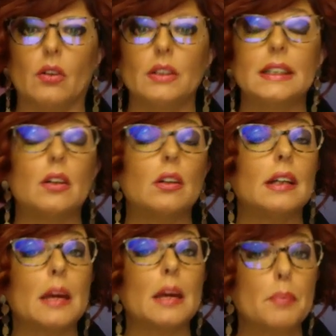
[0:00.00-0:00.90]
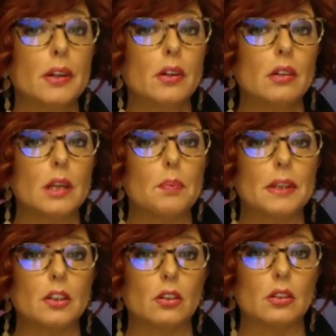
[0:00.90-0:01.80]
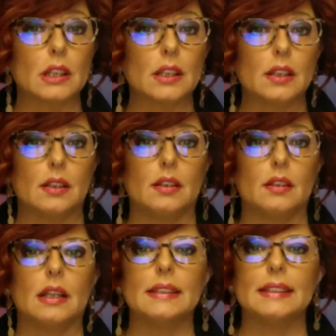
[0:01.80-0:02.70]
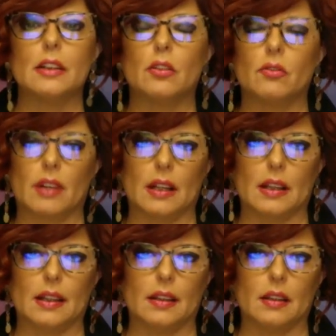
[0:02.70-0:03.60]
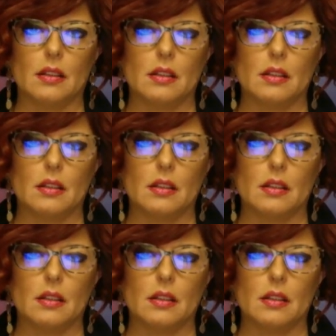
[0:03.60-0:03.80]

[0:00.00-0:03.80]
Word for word: ostacolerebbero i padroni della Silicon Valley.